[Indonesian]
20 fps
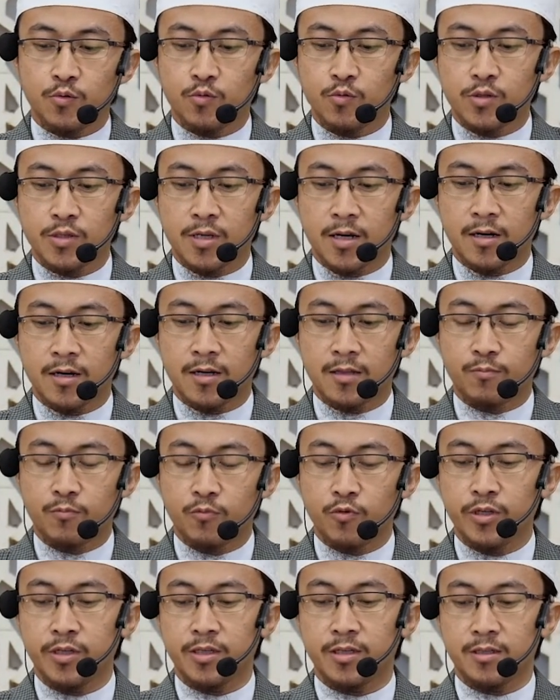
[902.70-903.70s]
Sungguh
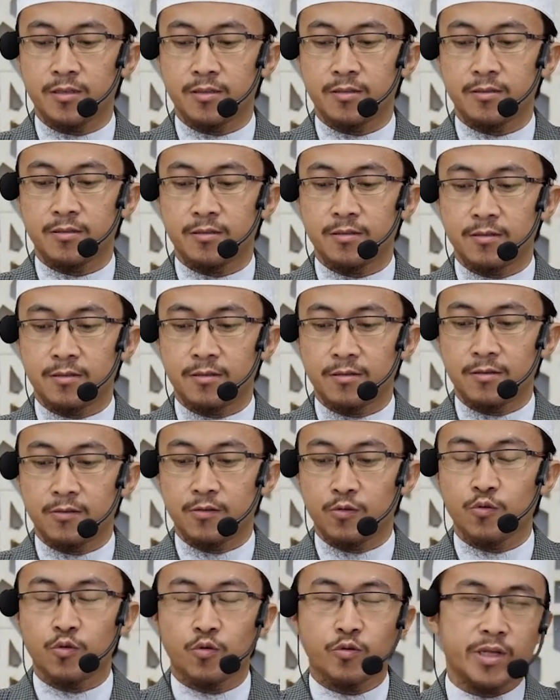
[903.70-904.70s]
sangat mulia
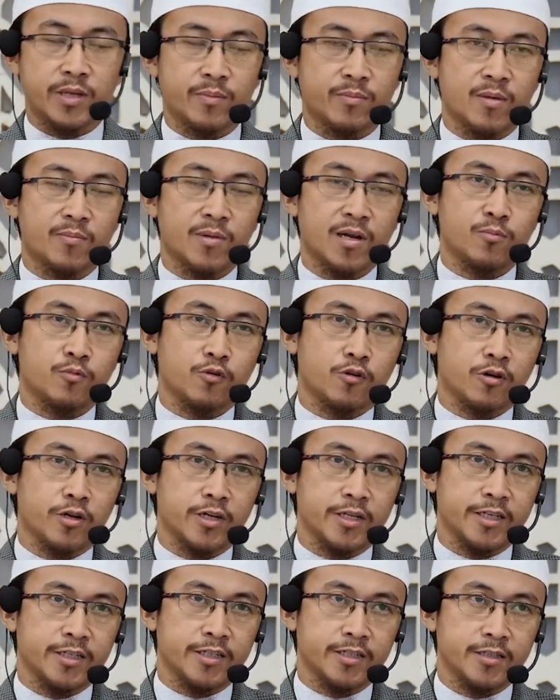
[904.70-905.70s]
guru Imam
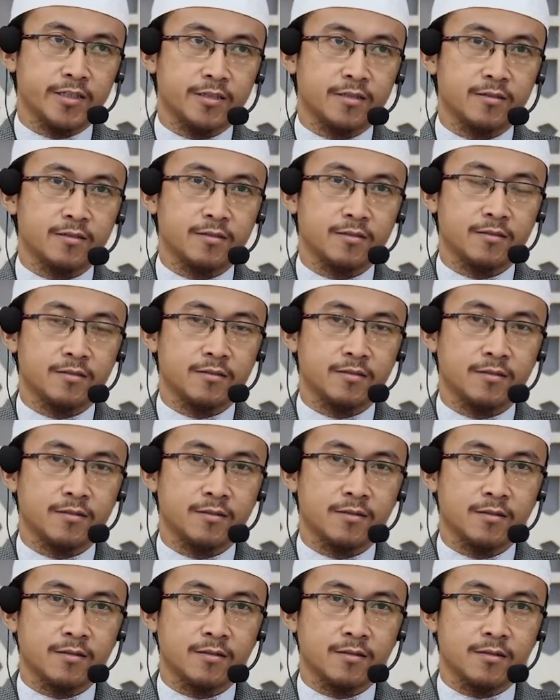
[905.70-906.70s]
Al-Bukhari ini.
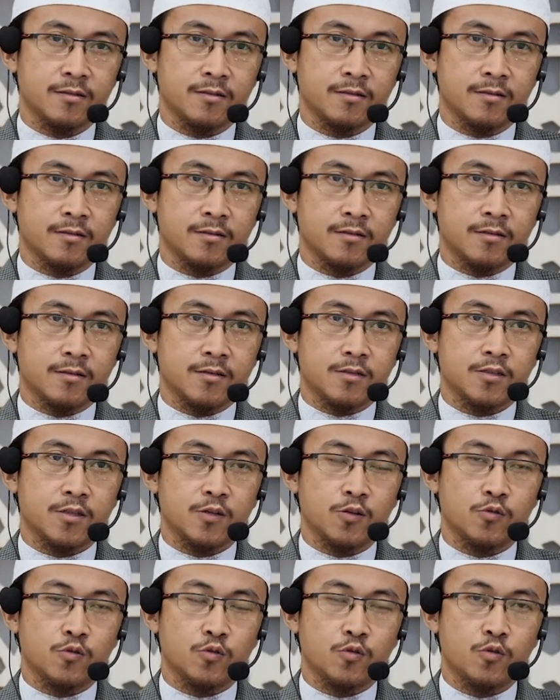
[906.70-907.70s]

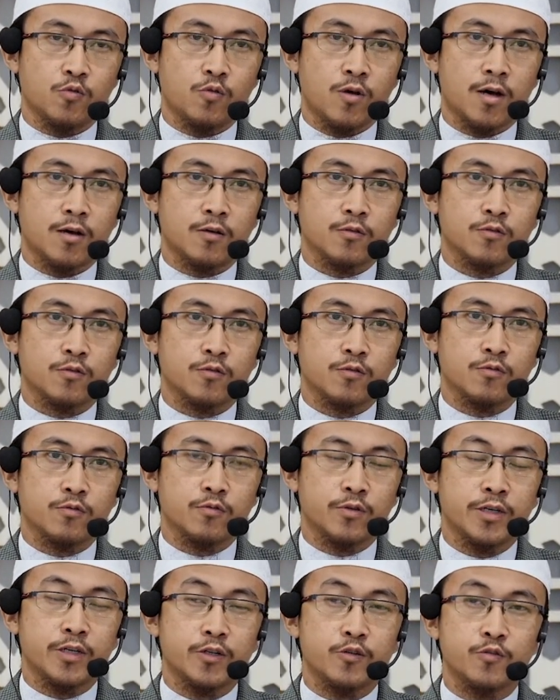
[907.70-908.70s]
Seluruh
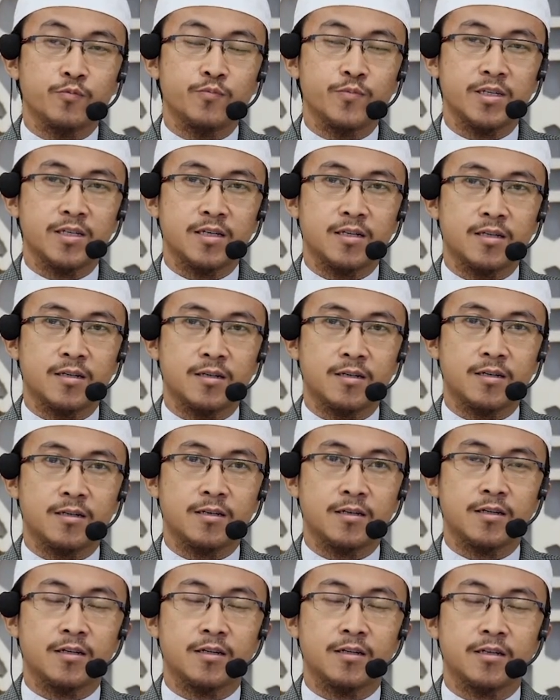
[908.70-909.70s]
waktu
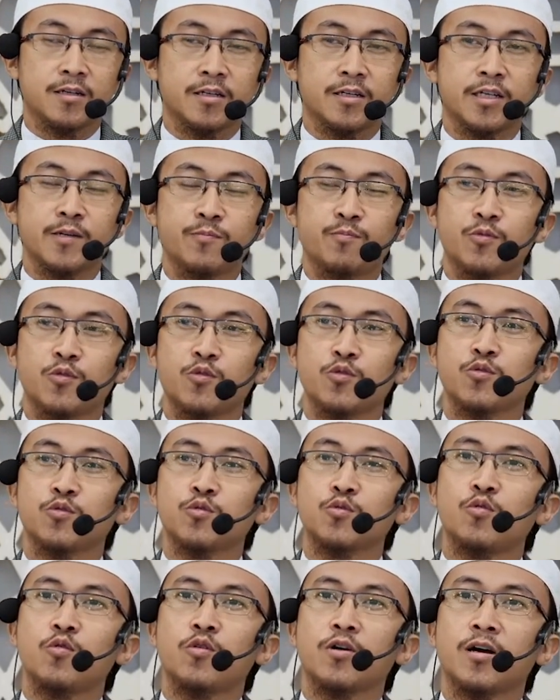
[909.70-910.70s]
hidupnya
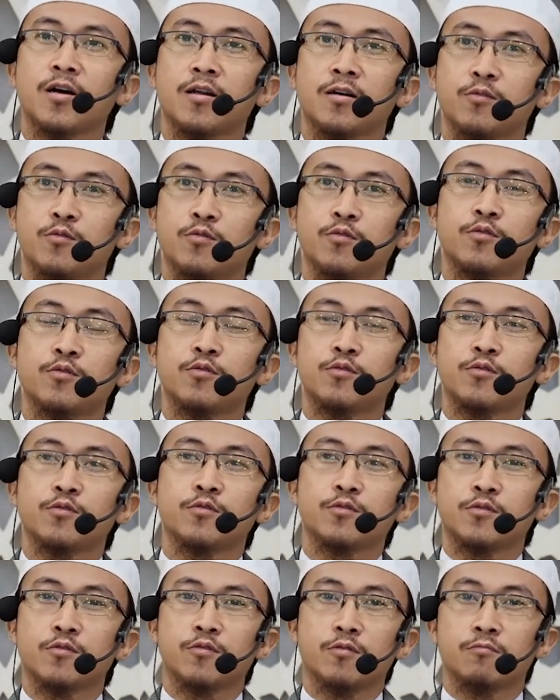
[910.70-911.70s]
diperuntukkan
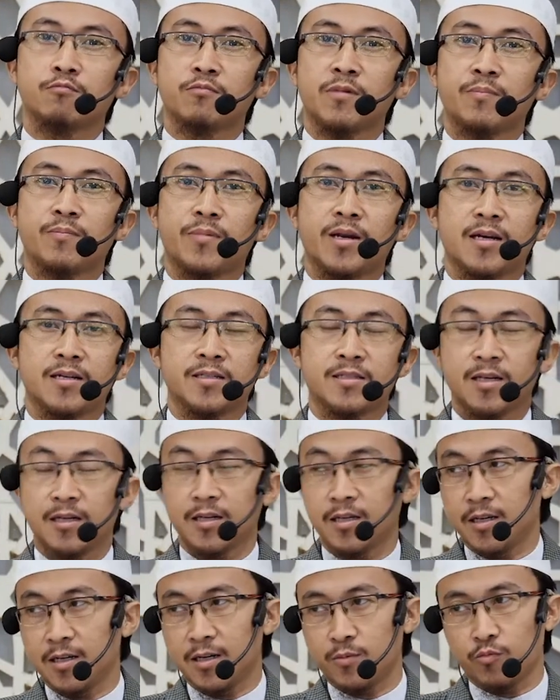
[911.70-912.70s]
untuk
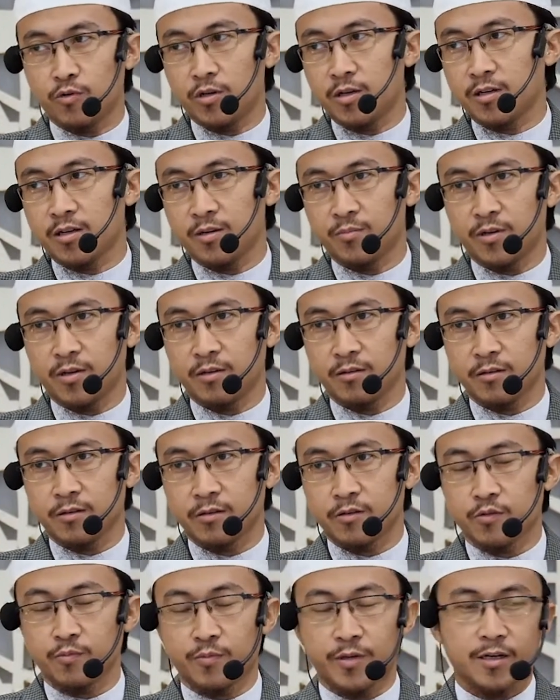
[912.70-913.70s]
mempelajari ilmu agama
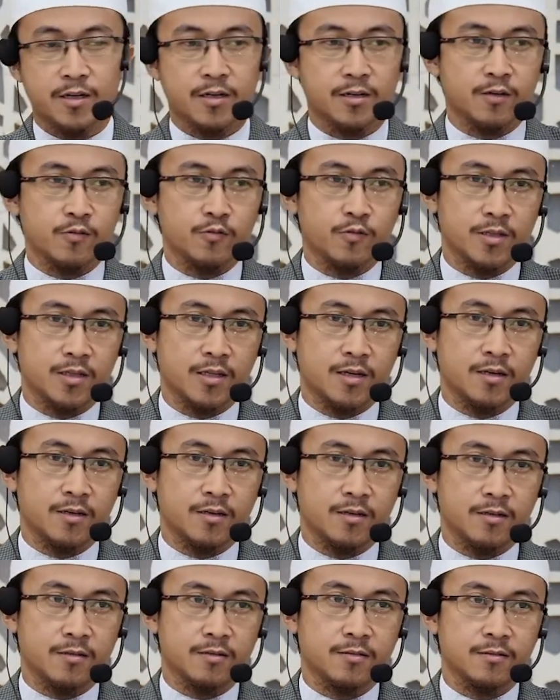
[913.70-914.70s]
Allah Subhanahu wa
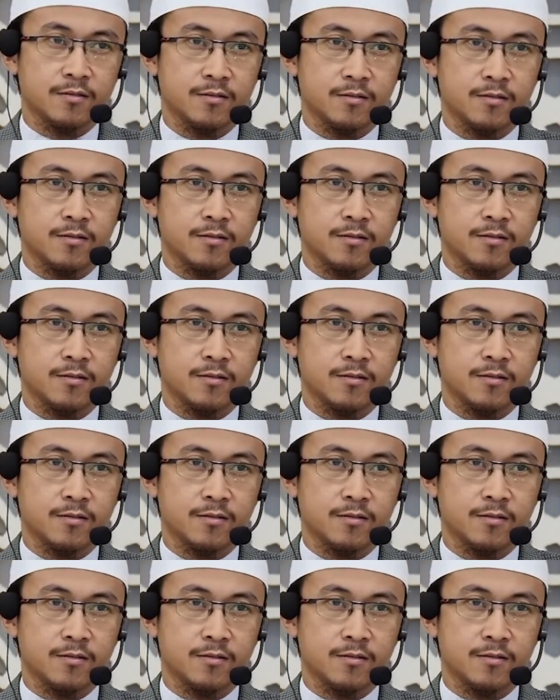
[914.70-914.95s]
taala.